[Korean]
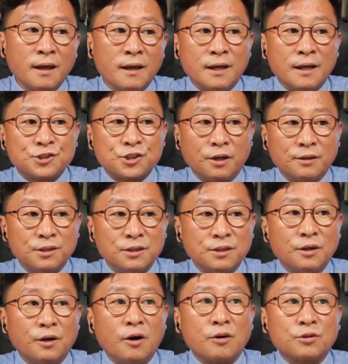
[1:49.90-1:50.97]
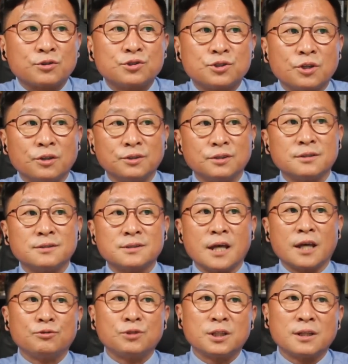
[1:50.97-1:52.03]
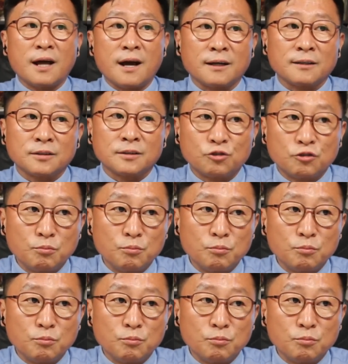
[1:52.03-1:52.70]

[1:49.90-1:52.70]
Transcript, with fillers: 전역 전 새누리당 음,